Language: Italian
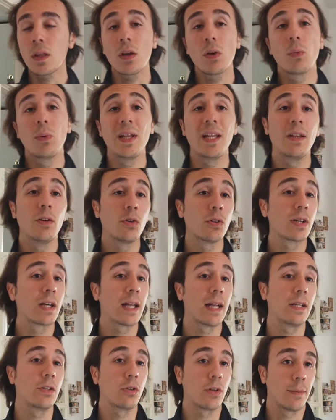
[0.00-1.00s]
quindi non
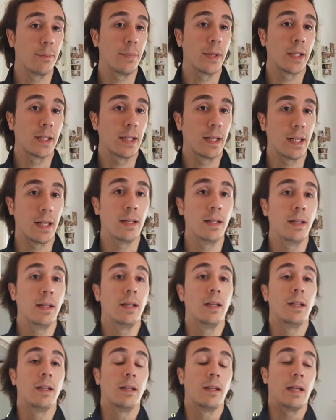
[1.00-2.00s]
credo che perderà.
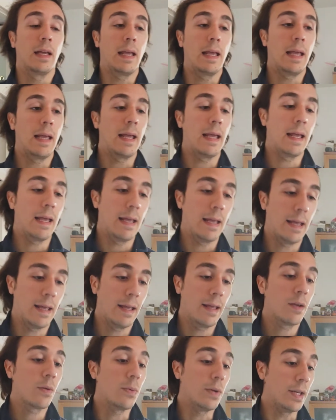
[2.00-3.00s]

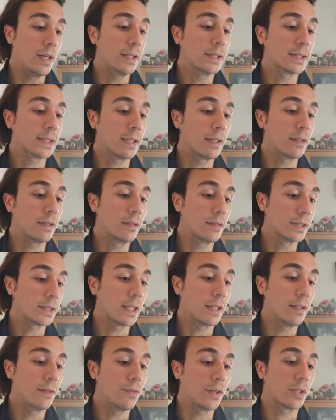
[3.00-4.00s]
E, e quindi sta,
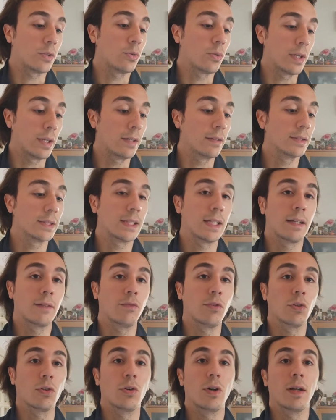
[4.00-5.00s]
sta, di fatto che
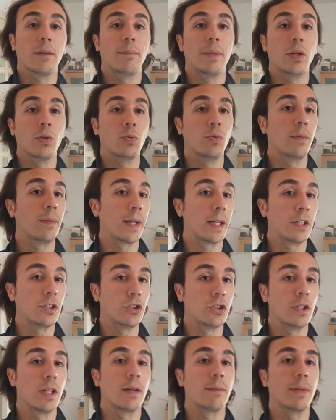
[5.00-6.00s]
servono almeno due
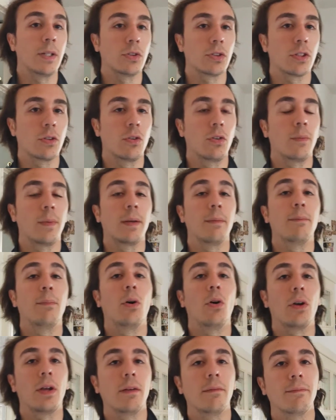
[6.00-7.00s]
pareggi, almeno secondo me.
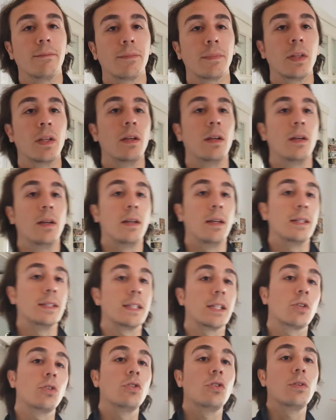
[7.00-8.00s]
Poi,
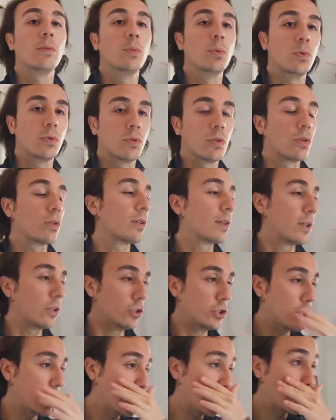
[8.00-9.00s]
secondo punto che
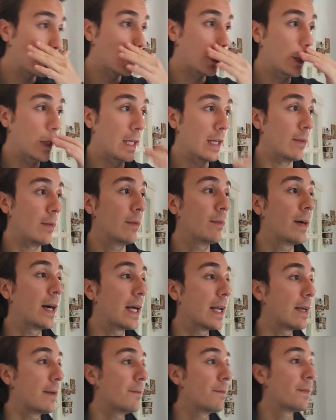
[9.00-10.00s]
ho già detto ieri, mi
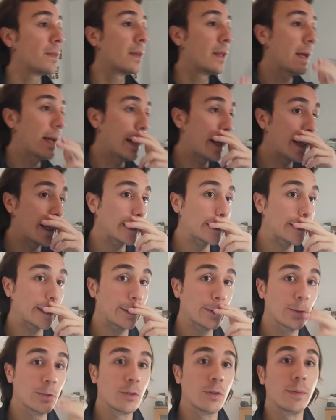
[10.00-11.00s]
pare, è che
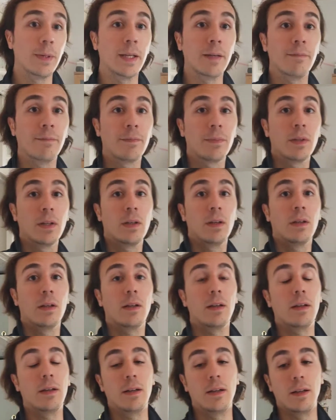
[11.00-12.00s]
secondo me
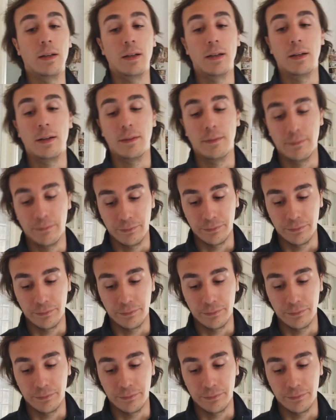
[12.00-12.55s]
eh,